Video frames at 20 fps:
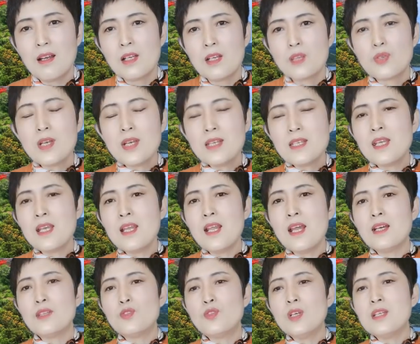所以现
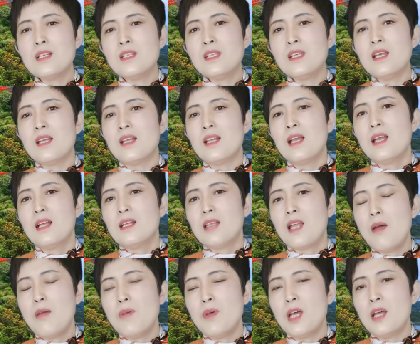在最近
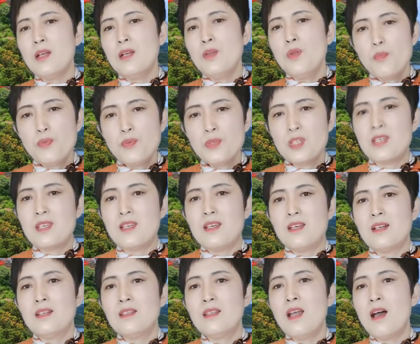他们不
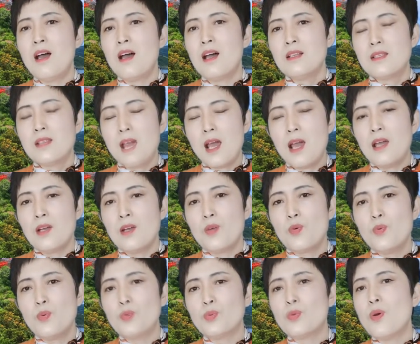停的在
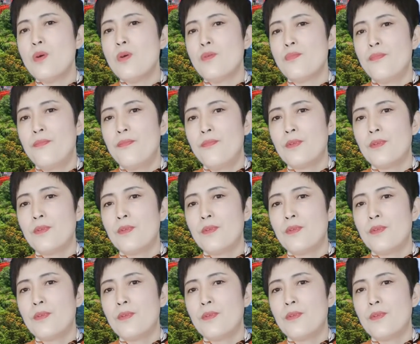鼓动，